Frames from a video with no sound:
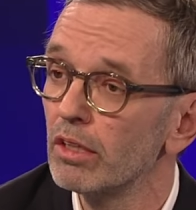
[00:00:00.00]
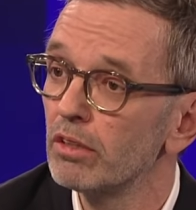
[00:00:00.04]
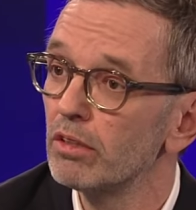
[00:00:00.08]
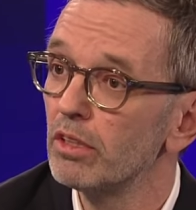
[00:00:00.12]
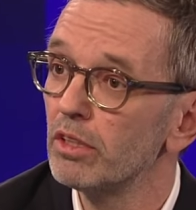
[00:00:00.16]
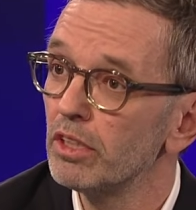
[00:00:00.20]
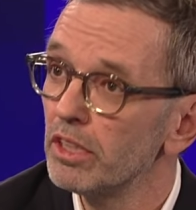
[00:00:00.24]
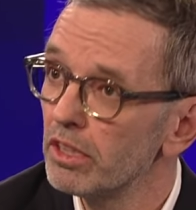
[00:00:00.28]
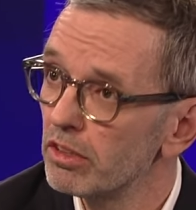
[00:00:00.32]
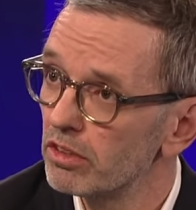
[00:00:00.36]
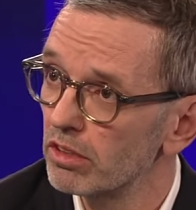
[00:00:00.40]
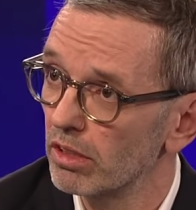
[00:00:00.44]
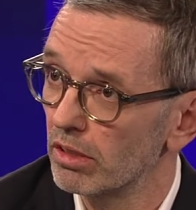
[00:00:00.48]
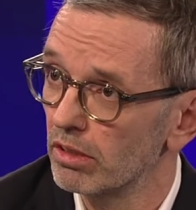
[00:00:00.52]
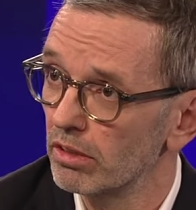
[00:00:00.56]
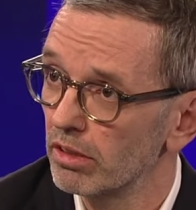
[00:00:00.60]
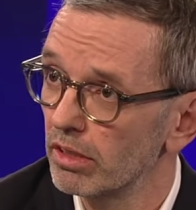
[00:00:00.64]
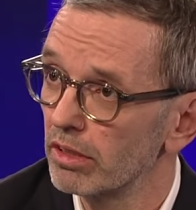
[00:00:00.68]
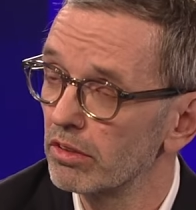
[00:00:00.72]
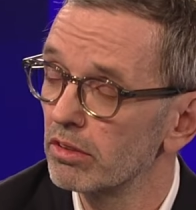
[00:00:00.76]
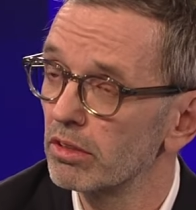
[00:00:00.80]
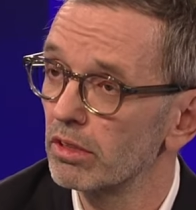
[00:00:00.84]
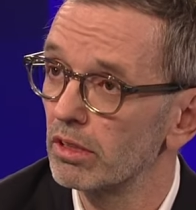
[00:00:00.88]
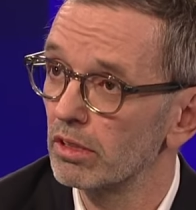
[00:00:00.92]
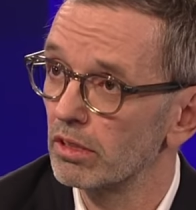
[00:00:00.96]
die nichts
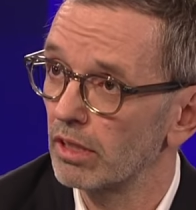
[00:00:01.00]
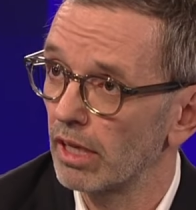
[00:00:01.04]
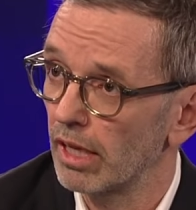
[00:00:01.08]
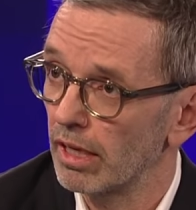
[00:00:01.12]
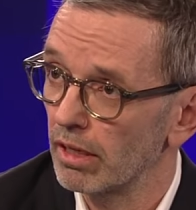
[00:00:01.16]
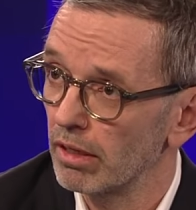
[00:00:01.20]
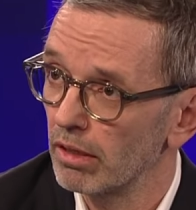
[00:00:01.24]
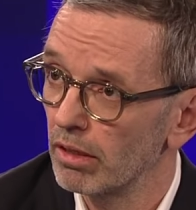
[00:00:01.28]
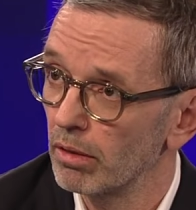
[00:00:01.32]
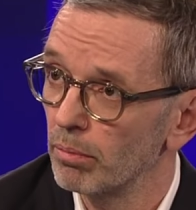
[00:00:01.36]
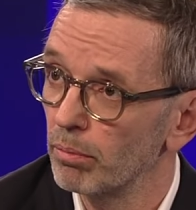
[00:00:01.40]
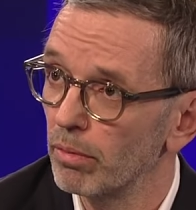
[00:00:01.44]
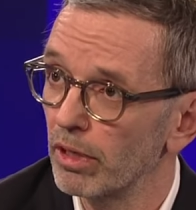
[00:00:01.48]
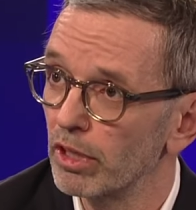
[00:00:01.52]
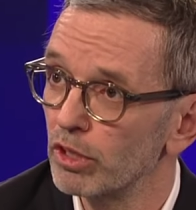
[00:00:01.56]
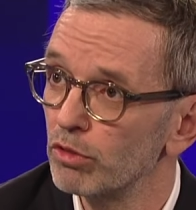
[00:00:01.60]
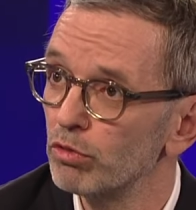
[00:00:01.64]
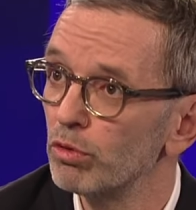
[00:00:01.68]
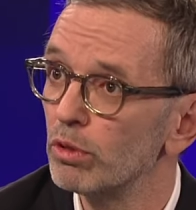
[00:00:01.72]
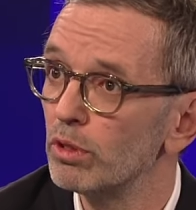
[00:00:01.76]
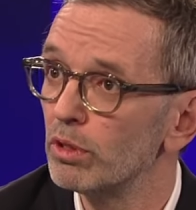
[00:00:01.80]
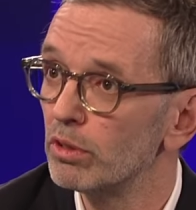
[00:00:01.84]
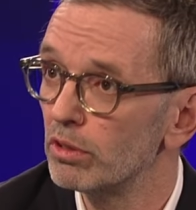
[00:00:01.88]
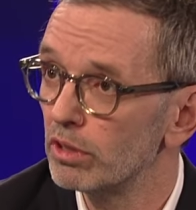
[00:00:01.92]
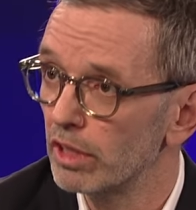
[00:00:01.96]
anderes getan haben, als
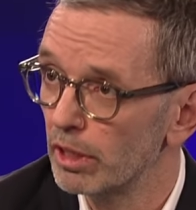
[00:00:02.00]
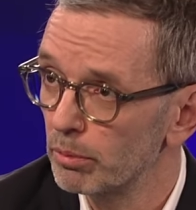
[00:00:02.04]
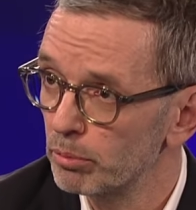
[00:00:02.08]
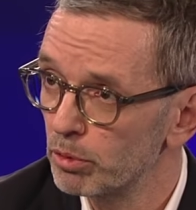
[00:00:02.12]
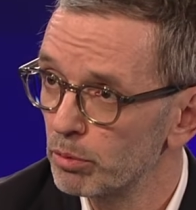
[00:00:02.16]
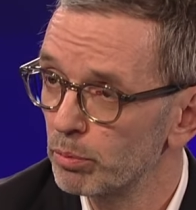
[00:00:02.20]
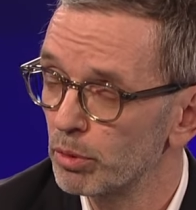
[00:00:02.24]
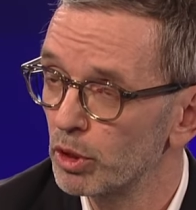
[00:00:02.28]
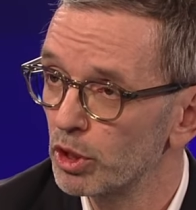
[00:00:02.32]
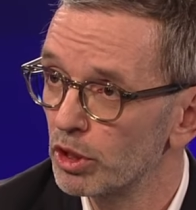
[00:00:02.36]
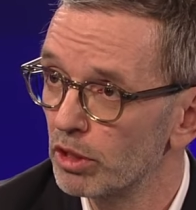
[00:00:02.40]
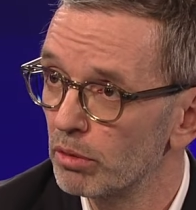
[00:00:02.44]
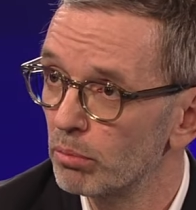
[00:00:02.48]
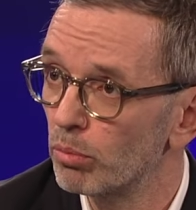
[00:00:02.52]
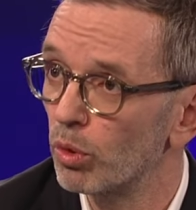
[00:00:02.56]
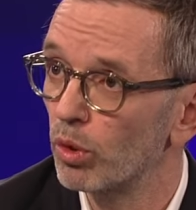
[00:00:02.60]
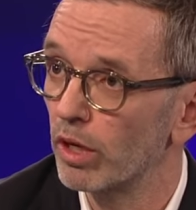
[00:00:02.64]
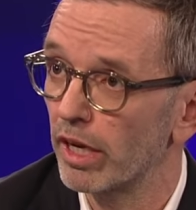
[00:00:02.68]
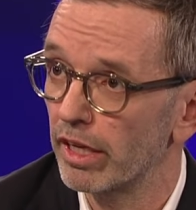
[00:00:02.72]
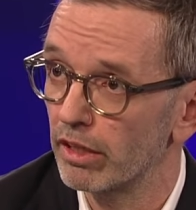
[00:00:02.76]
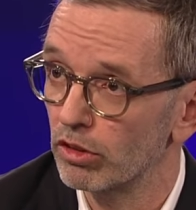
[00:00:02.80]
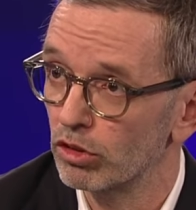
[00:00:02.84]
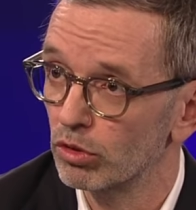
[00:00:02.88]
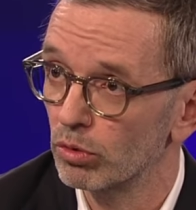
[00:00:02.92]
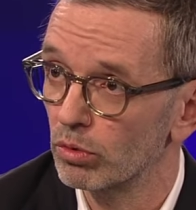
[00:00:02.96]
für die Selbstbestimmung
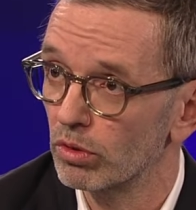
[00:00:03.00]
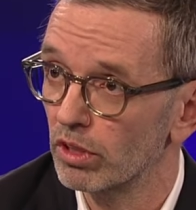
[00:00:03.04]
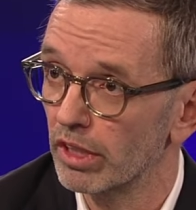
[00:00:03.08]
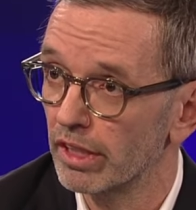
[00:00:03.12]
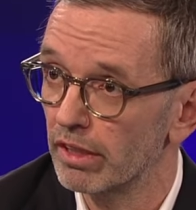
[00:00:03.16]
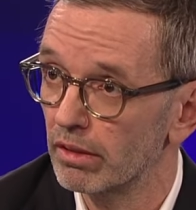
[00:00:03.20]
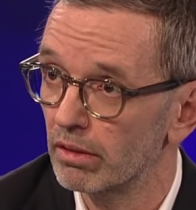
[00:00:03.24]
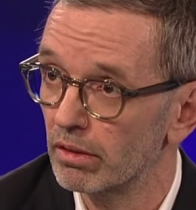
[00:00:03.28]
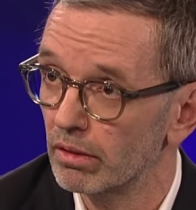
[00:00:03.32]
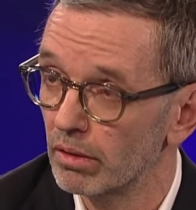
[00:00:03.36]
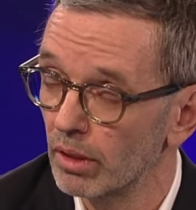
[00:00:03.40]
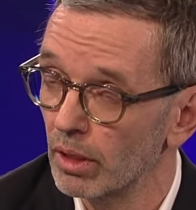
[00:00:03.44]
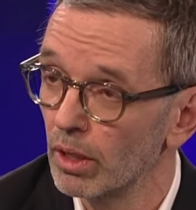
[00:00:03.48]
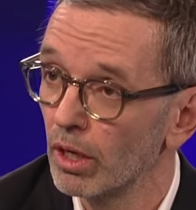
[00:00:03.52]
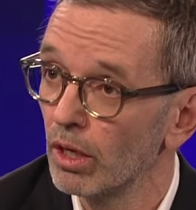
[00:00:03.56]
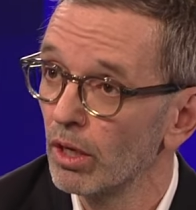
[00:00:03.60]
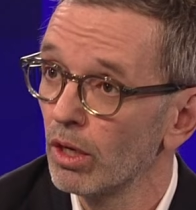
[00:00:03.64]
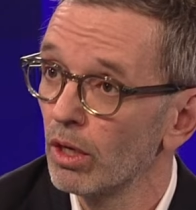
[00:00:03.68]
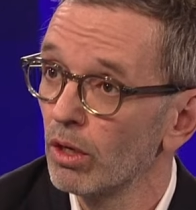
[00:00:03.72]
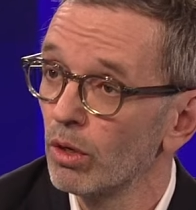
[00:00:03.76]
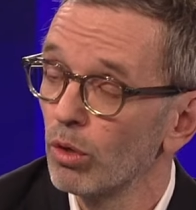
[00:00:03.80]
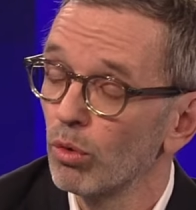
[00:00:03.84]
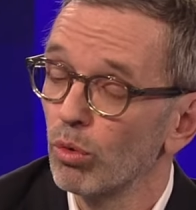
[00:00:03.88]
einzutreten. Also und warum waren das keine